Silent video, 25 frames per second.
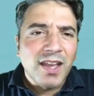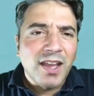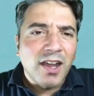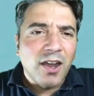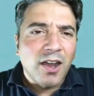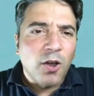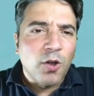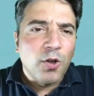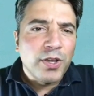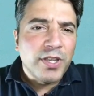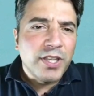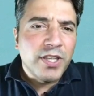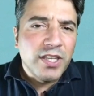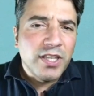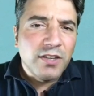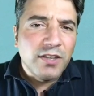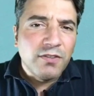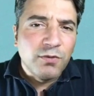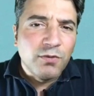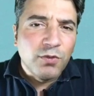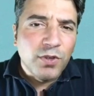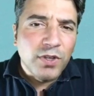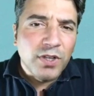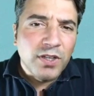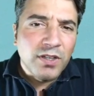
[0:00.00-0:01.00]
Auch
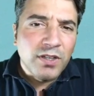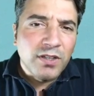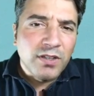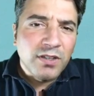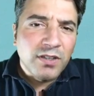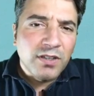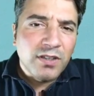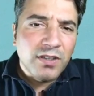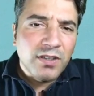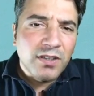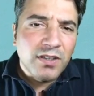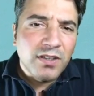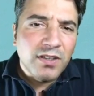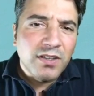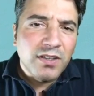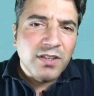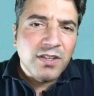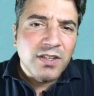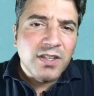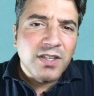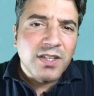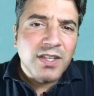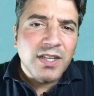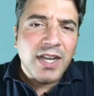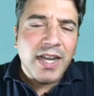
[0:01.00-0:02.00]
hier wurde
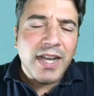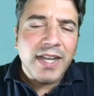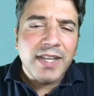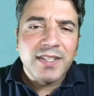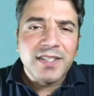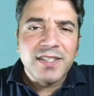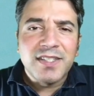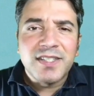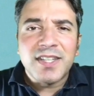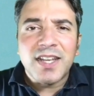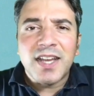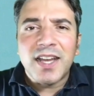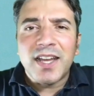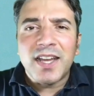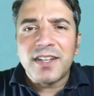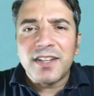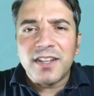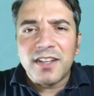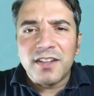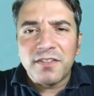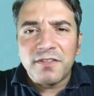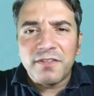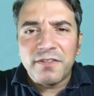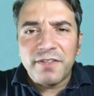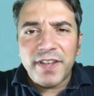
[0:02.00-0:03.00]
ein Zahn
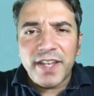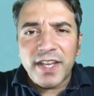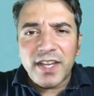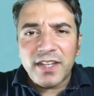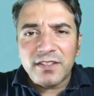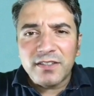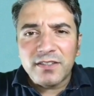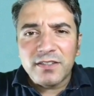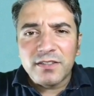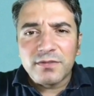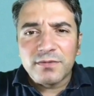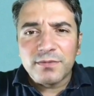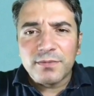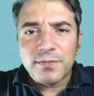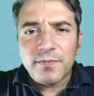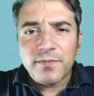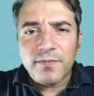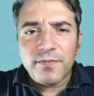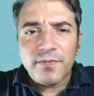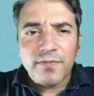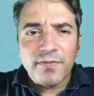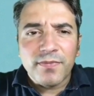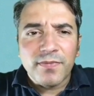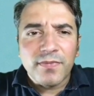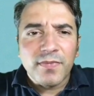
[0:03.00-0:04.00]
entfernt
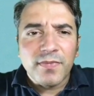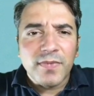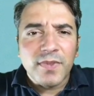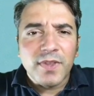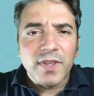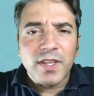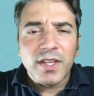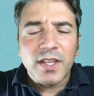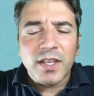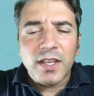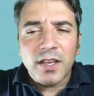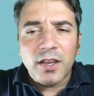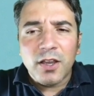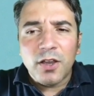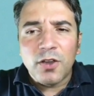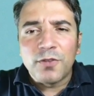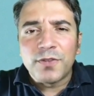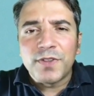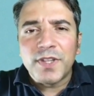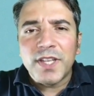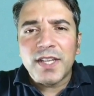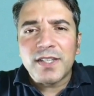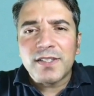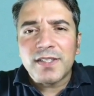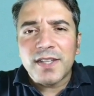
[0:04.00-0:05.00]
auf
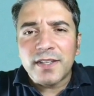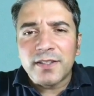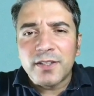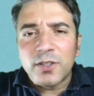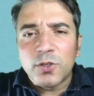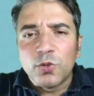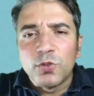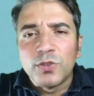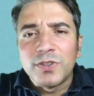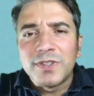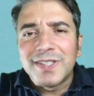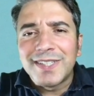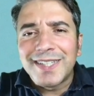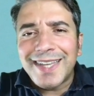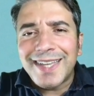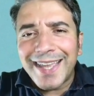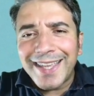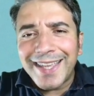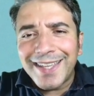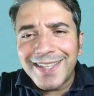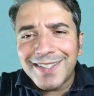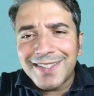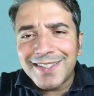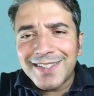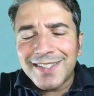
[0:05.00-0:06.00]
der Seite unten
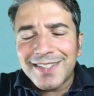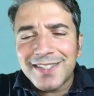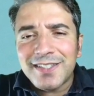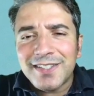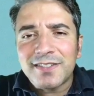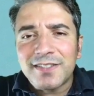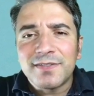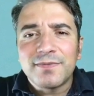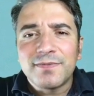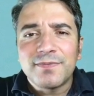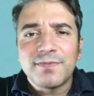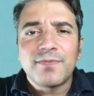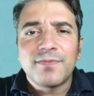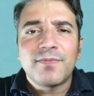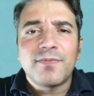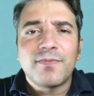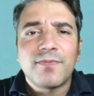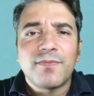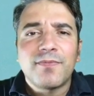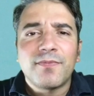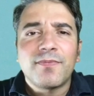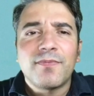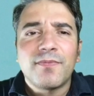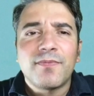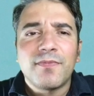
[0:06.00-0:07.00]
rechts,
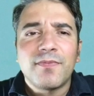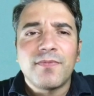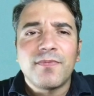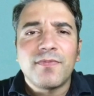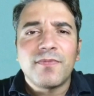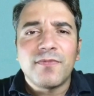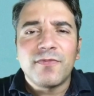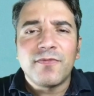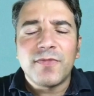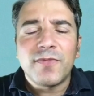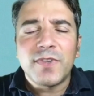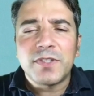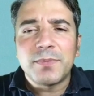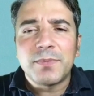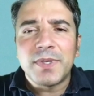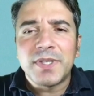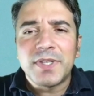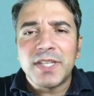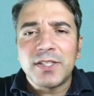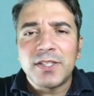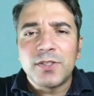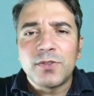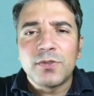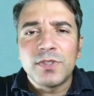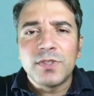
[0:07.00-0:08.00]
was man
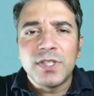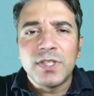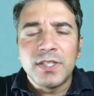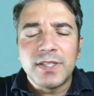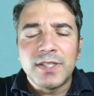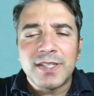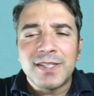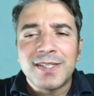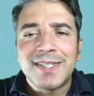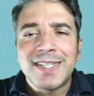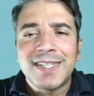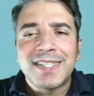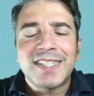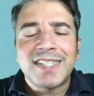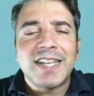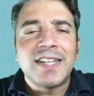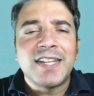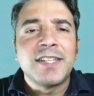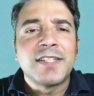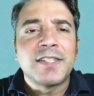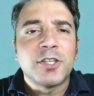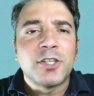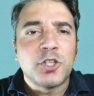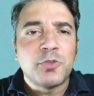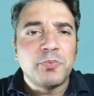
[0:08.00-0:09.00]
jetzt so sieht, das ist jetzt
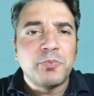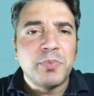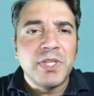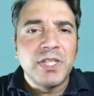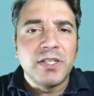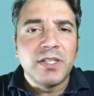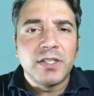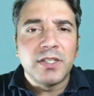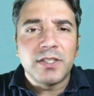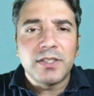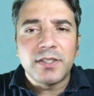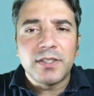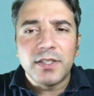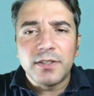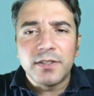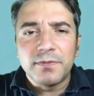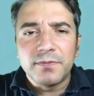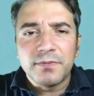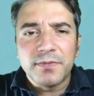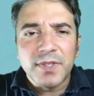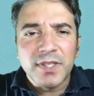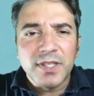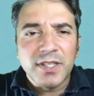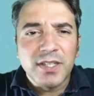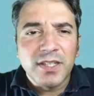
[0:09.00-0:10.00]
alles gespiegelt. Ne?
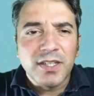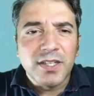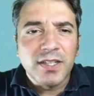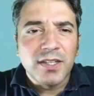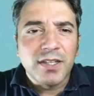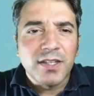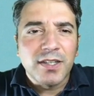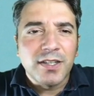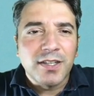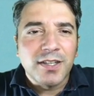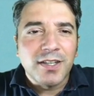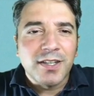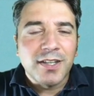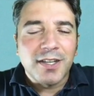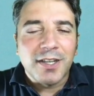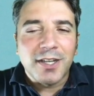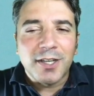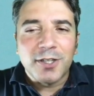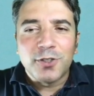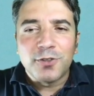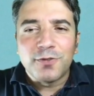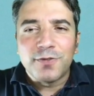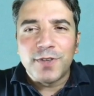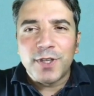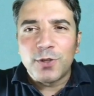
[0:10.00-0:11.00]

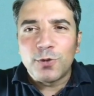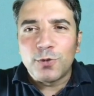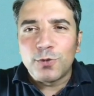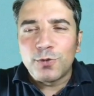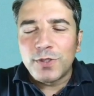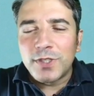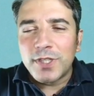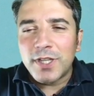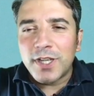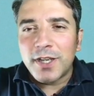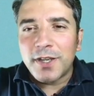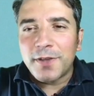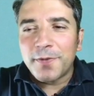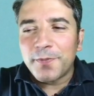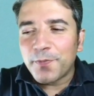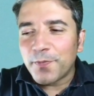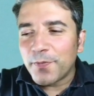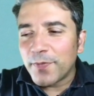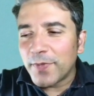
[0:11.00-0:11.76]
Also wenn unser